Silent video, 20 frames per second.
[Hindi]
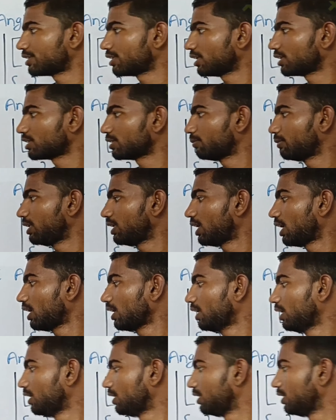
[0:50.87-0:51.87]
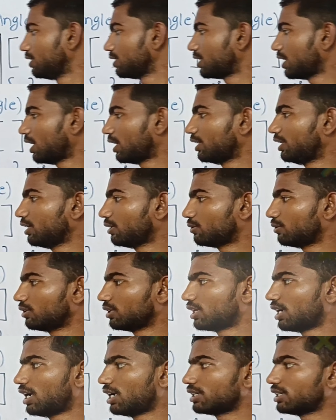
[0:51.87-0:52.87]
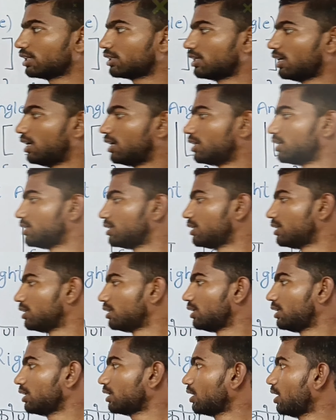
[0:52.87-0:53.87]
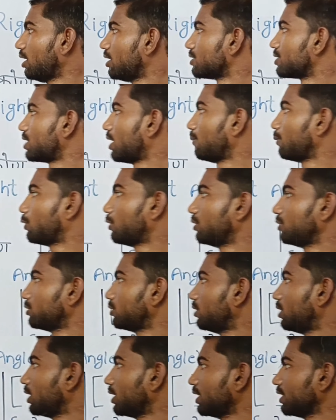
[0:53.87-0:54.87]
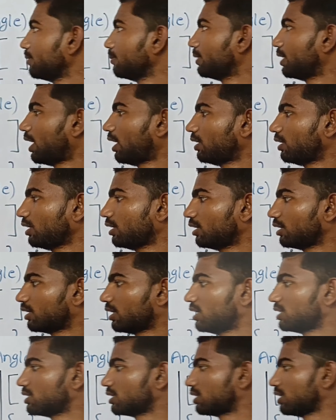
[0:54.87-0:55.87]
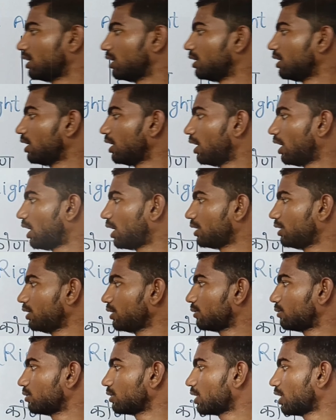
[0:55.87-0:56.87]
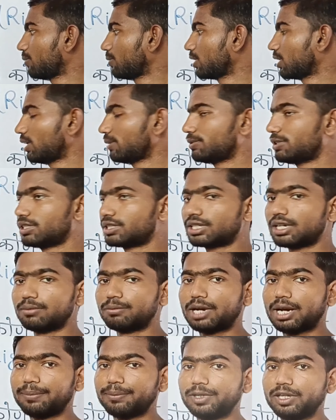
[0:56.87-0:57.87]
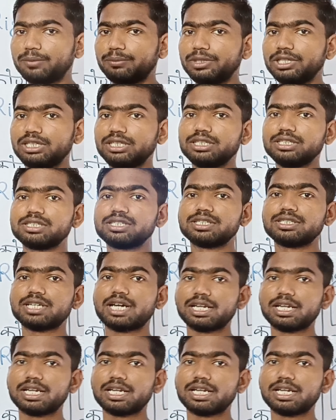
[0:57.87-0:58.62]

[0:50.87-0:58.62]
इस तरह से मिल जाए इसे अधिक कोण कहा जाता है ठीक समकोण को अंग्रेजी में राइट एंगल कहा जाता है अधिक कोण का मतलब जिसका माप 90 डिग्री से